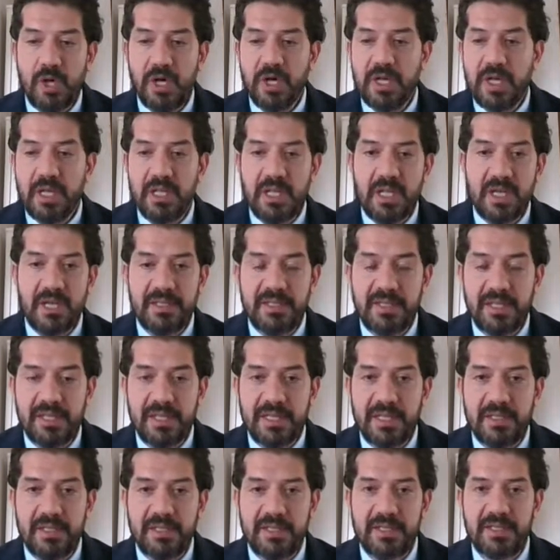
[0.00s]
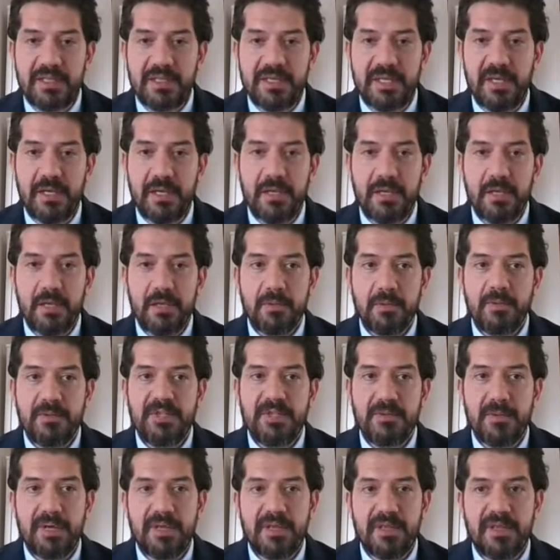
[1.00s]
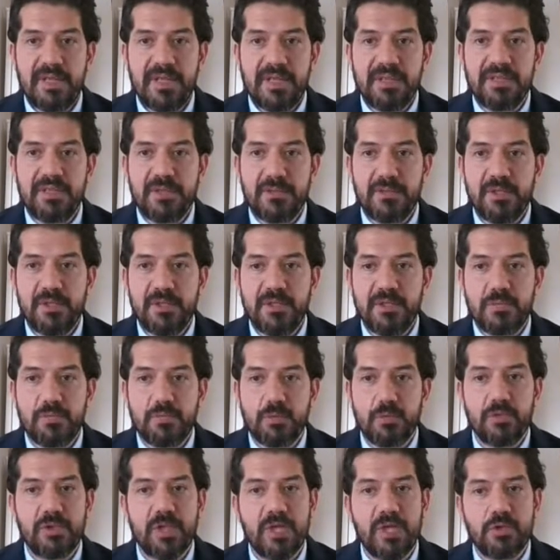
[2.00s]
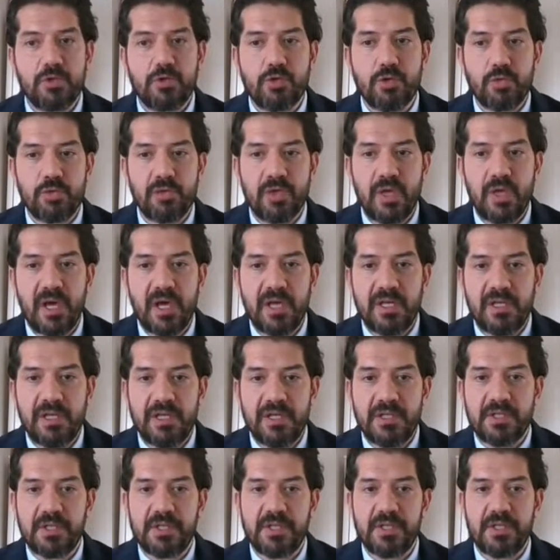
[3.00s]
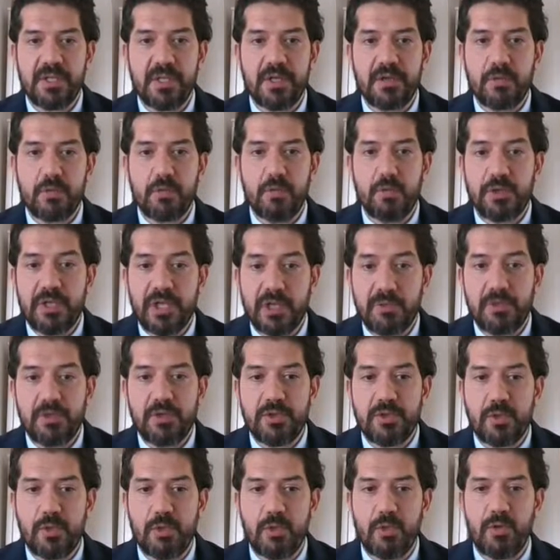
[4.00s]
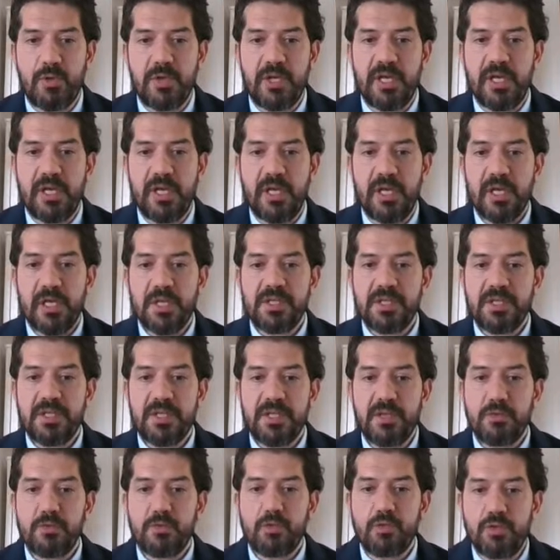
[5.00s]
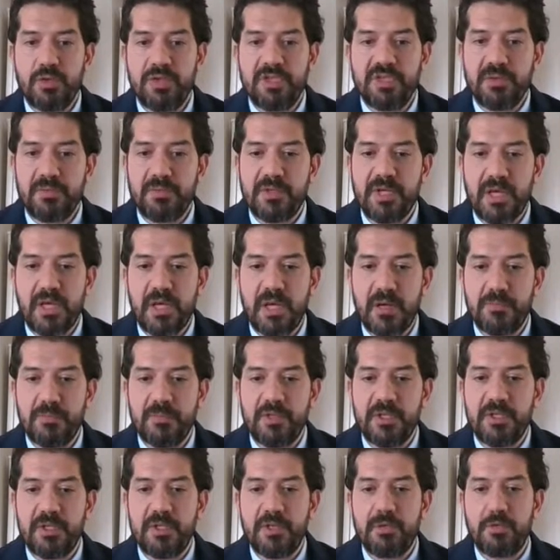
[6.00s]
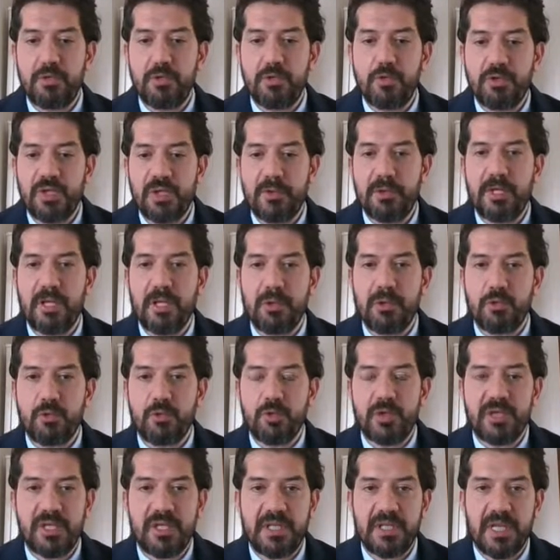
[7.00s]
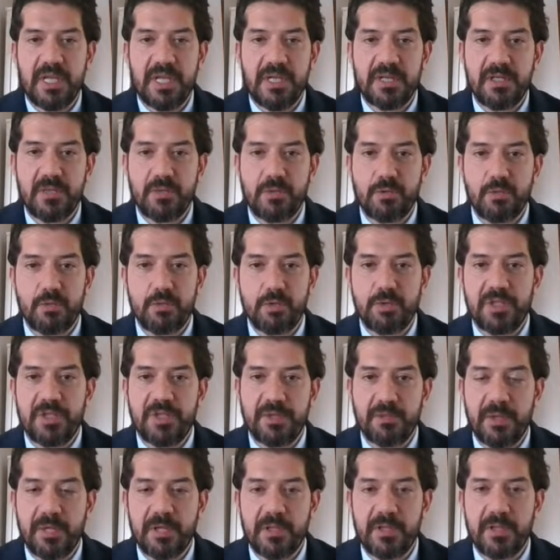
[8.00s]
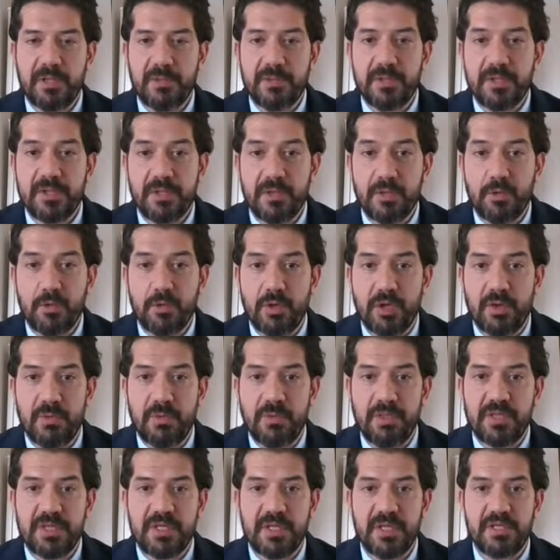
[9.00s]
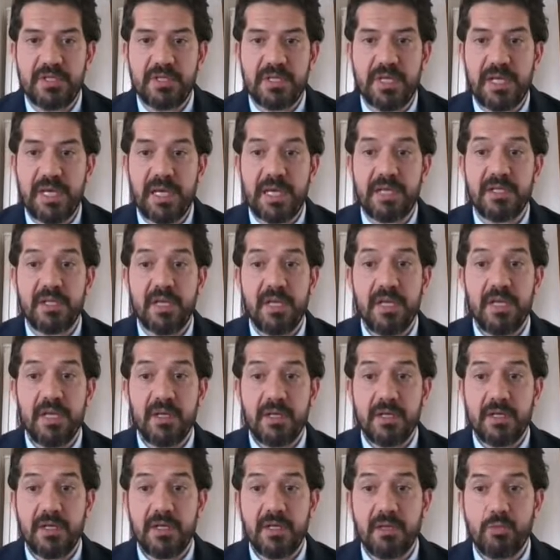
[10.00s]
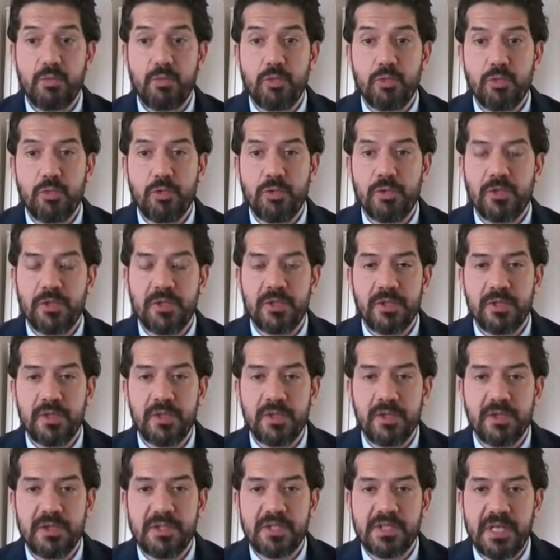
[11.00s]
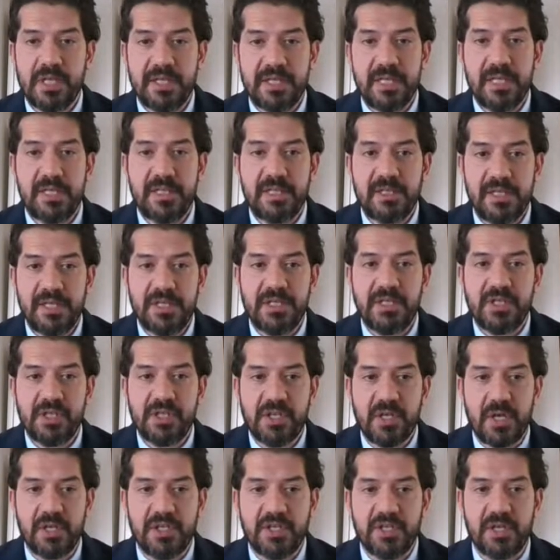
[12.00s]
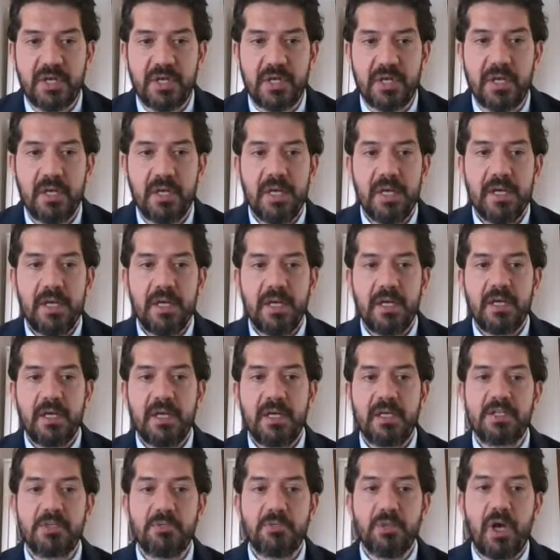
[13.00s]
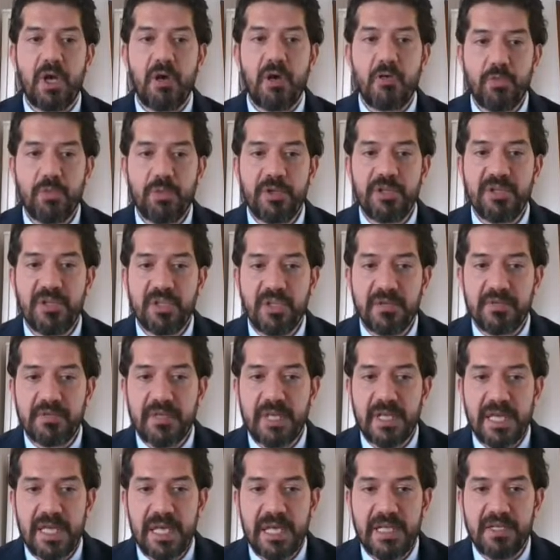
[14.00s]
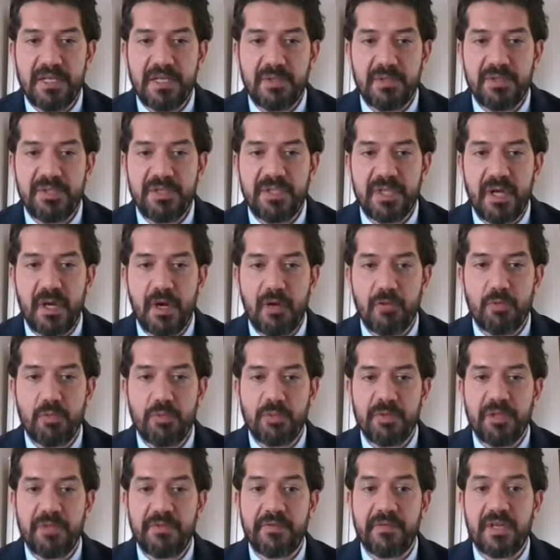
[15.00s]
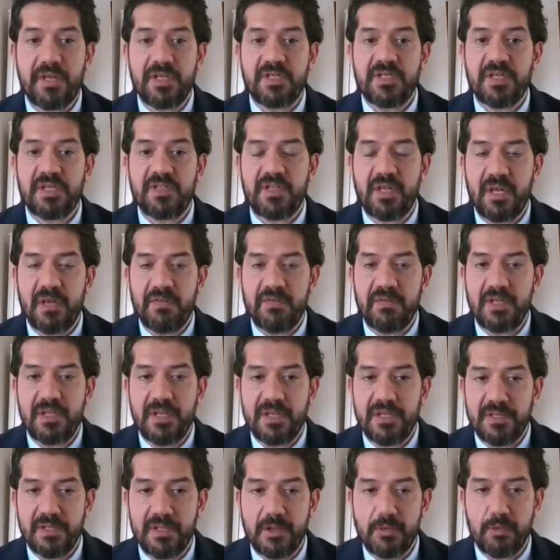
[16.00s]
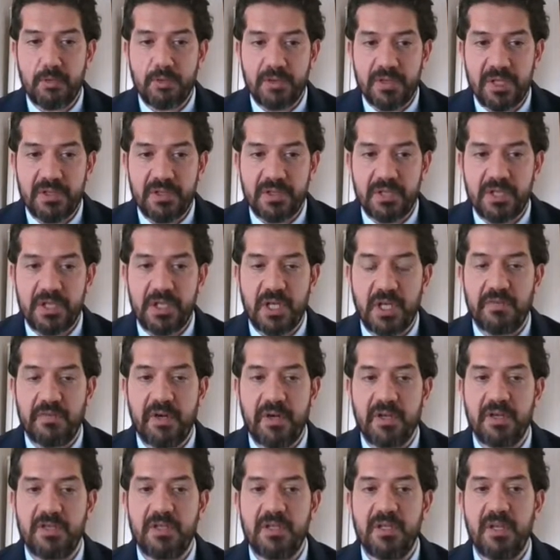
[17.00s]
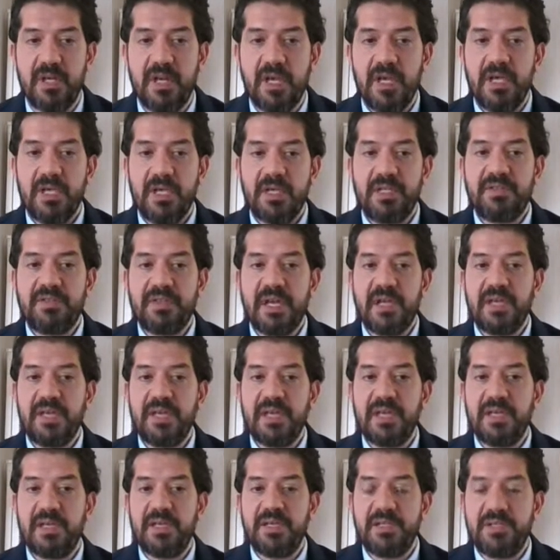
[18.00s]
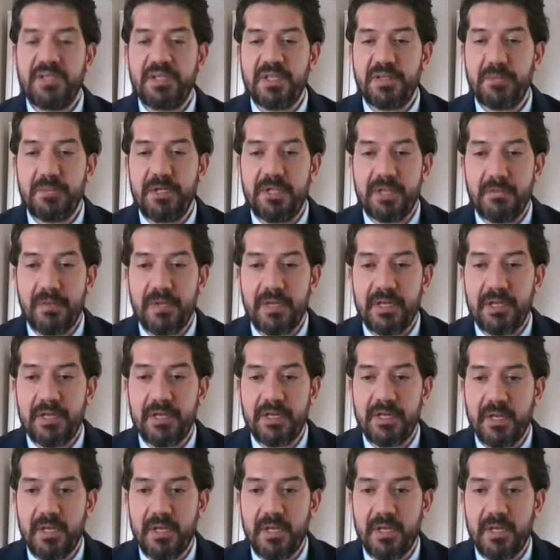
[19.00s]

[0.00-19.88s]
aralarda gelirse bizim endeksimiz bundan çok daha iyi çıkacak. Ülkemiz de öyle. İşte turizm rakamları muhtemelen burada ileride turizm patlaması da görebileceğiz. Eğer e, bu e, şeyden iyi çıkarsak. Ee, şimdi Avrupa tarafına geldiğimizde Avrupa'da Fransa tahvillerinde dün satışlar vardı. İtalya'ya ECB'nin e,